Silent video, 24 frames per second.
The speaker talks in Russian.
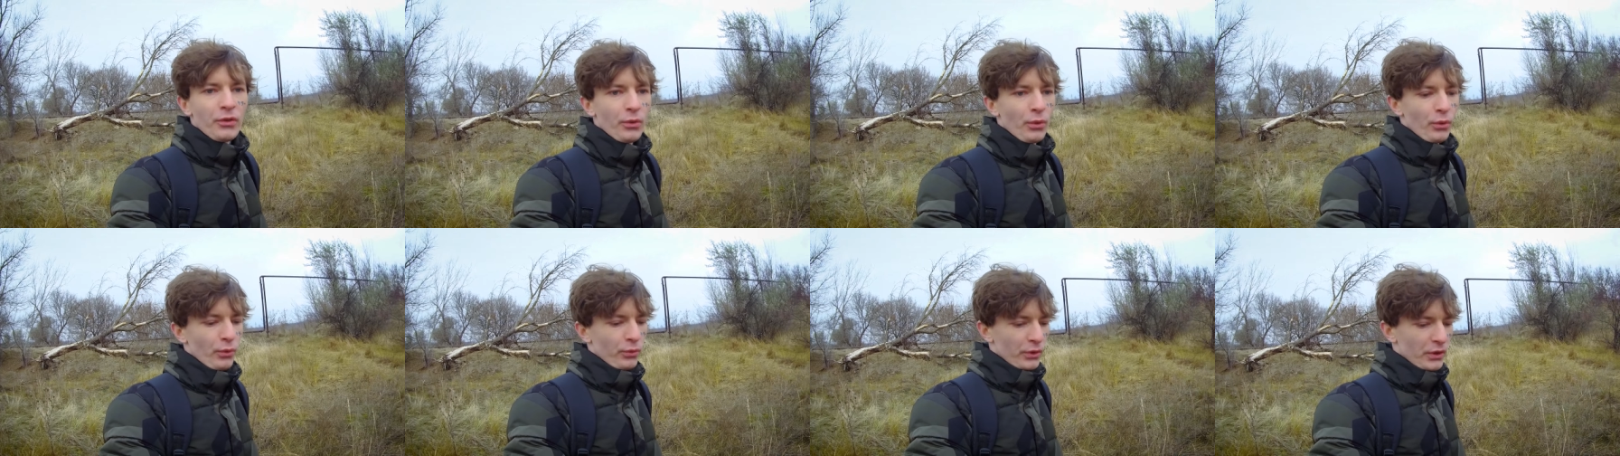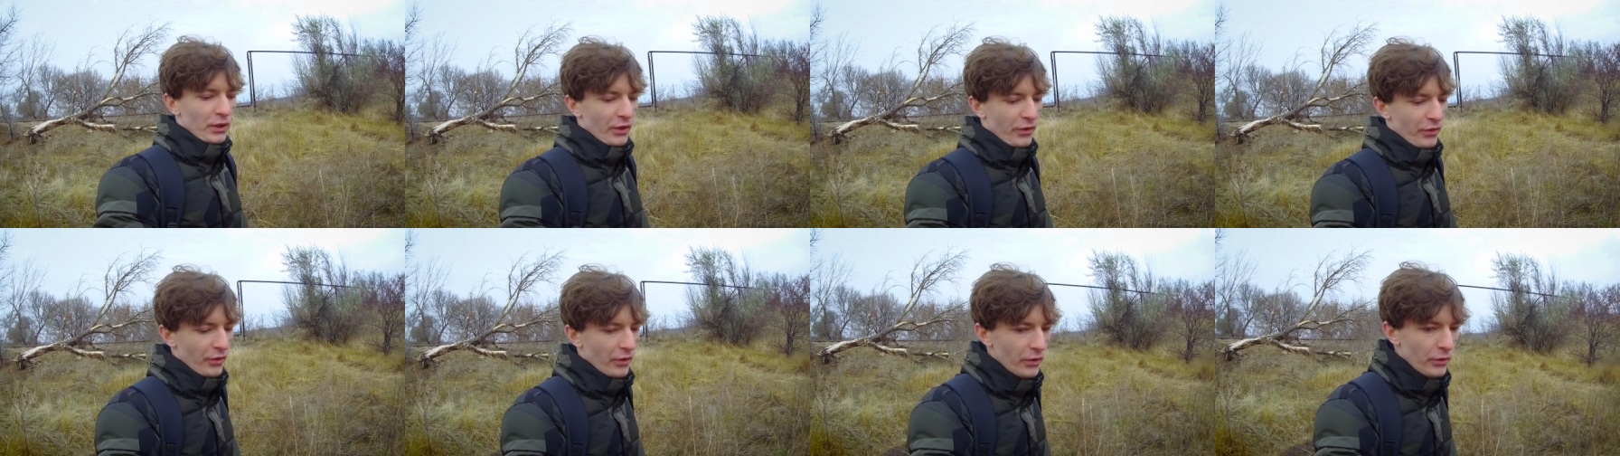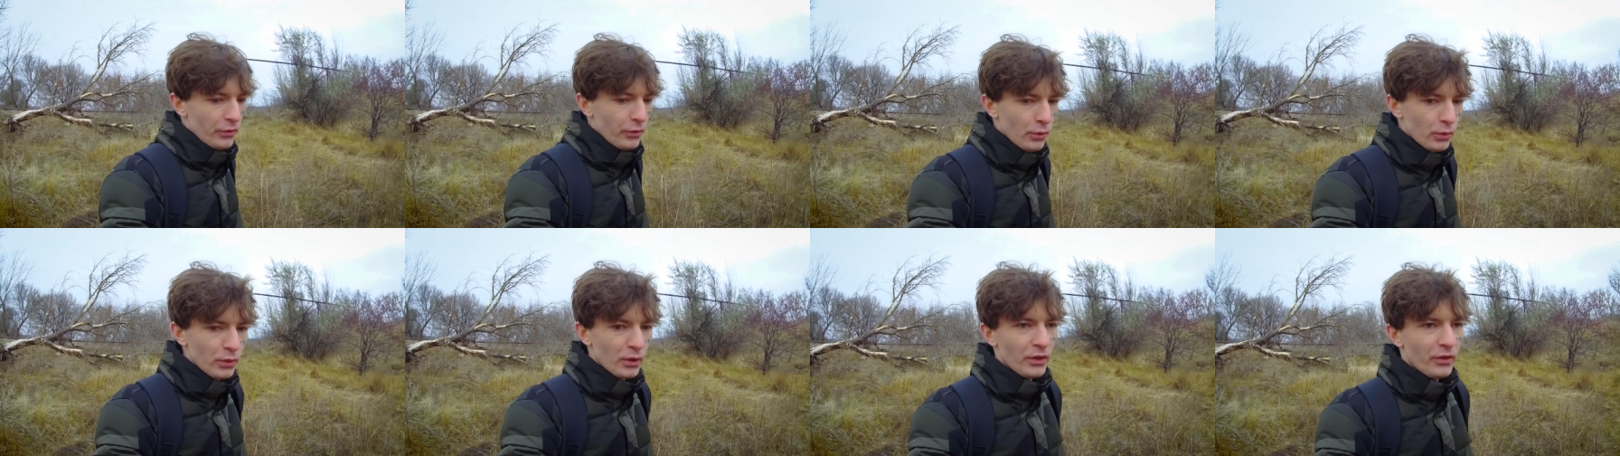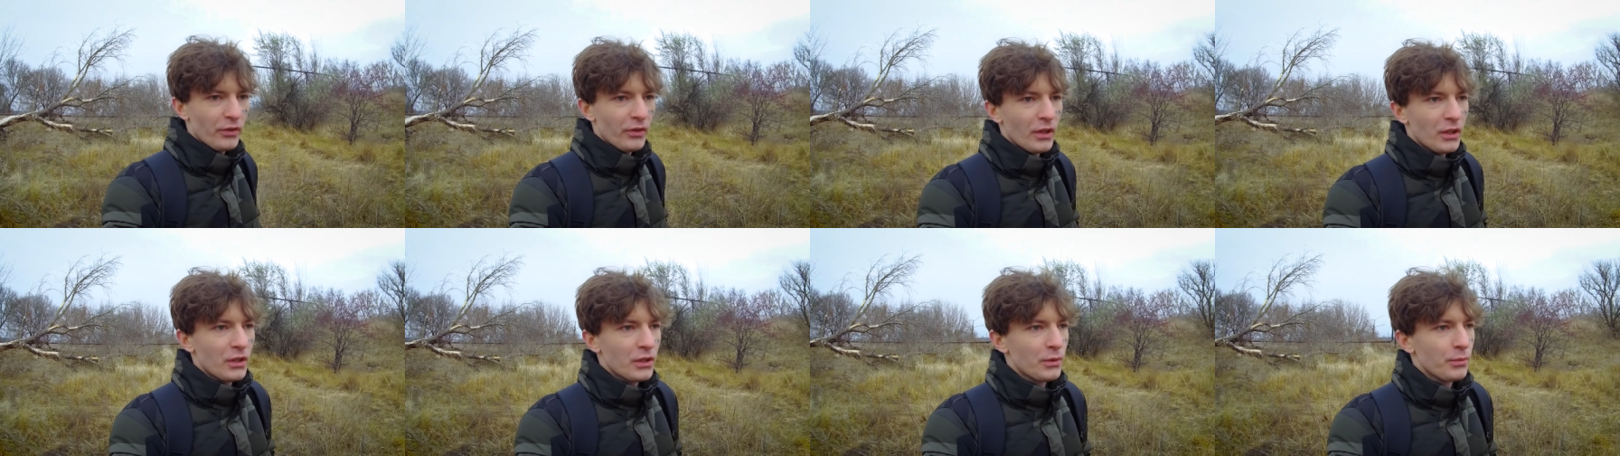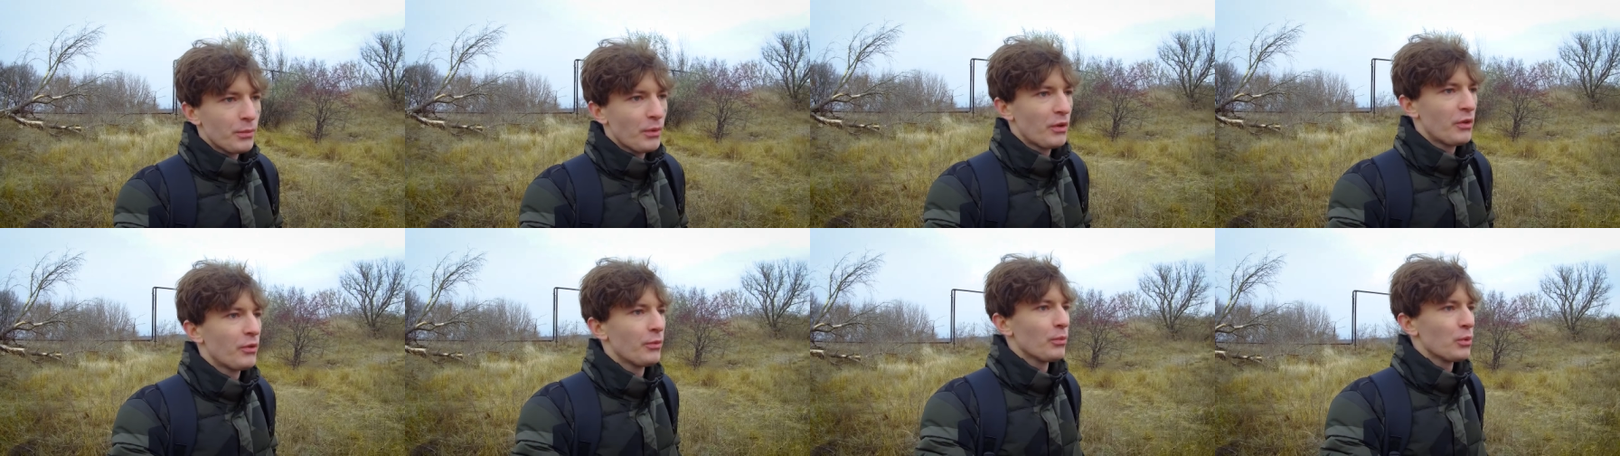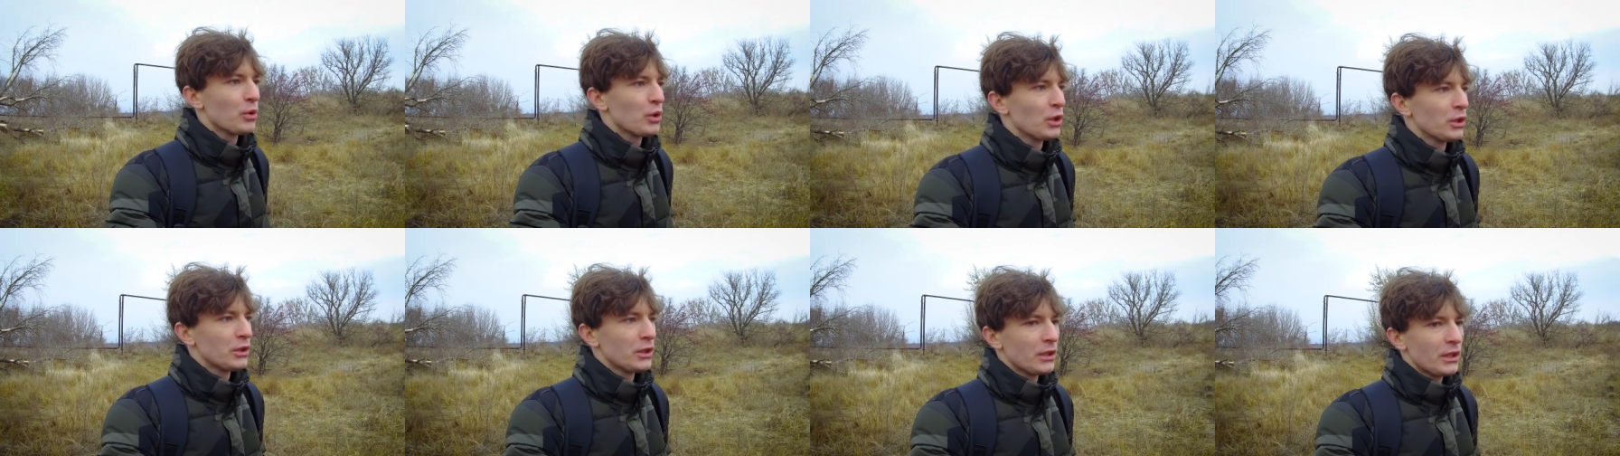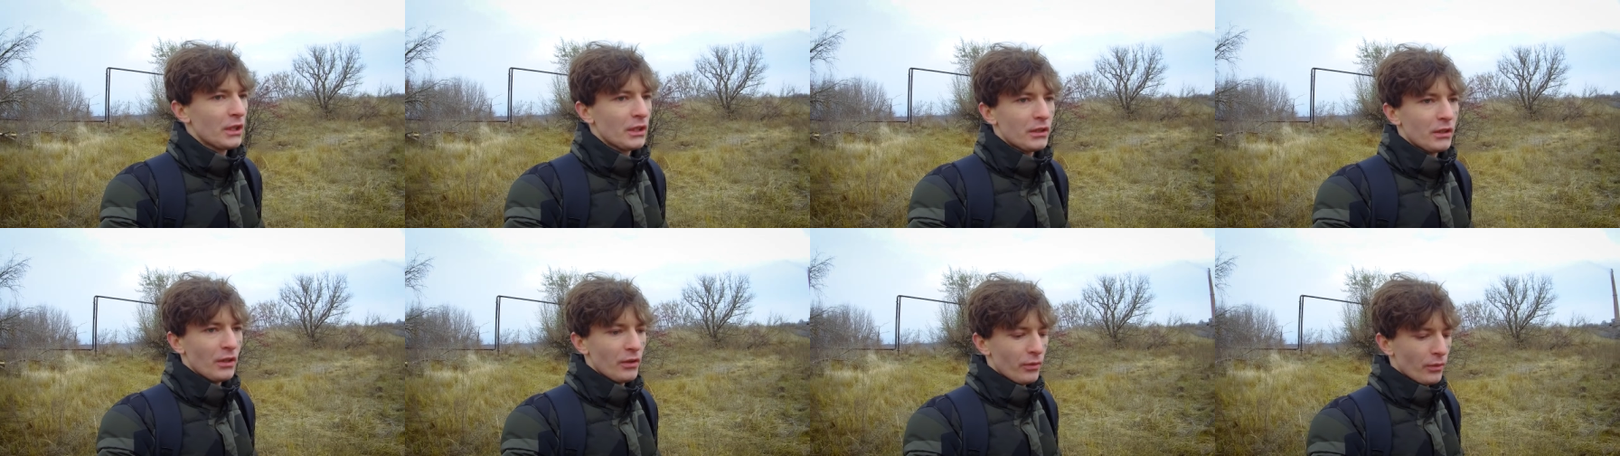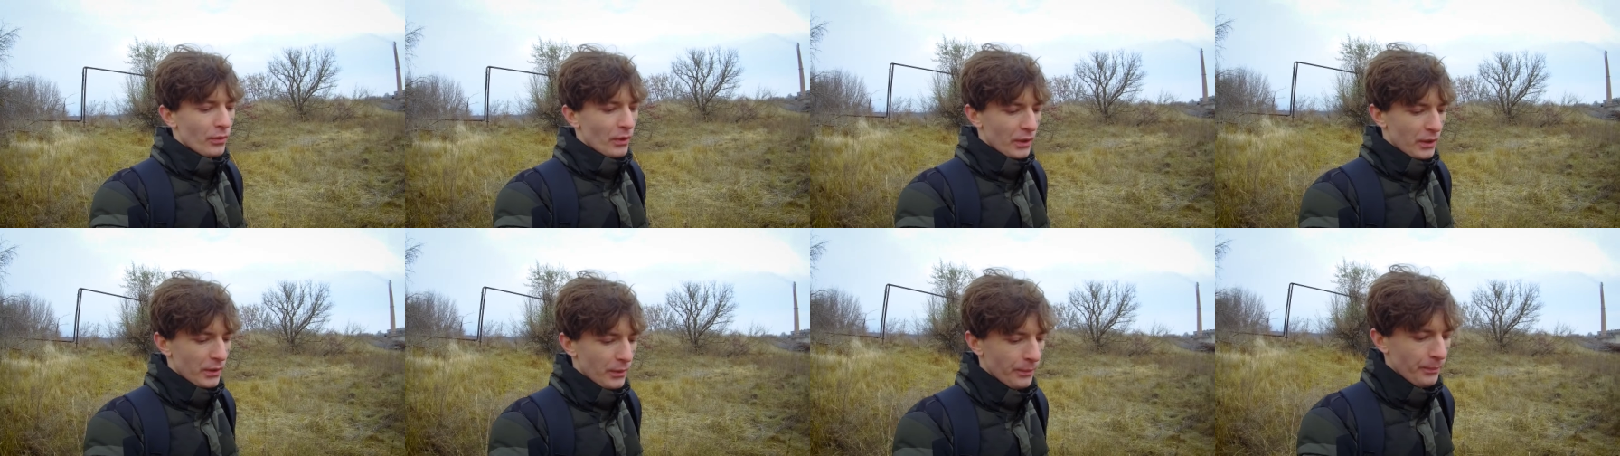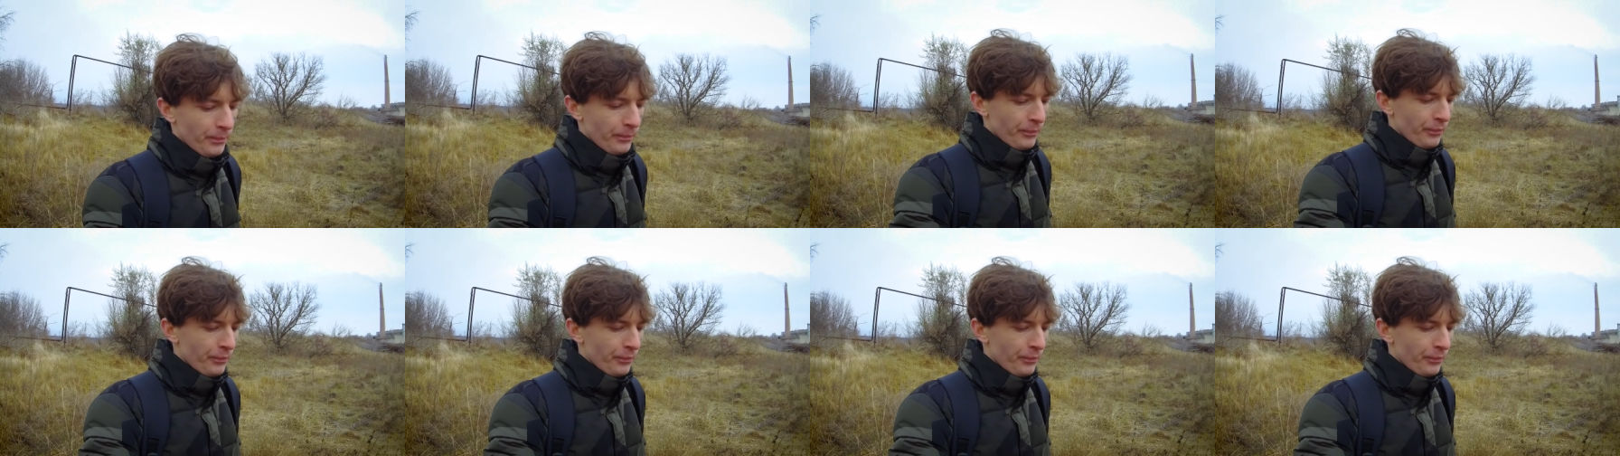свою фотосессию, так скажем, если можно это так назвать.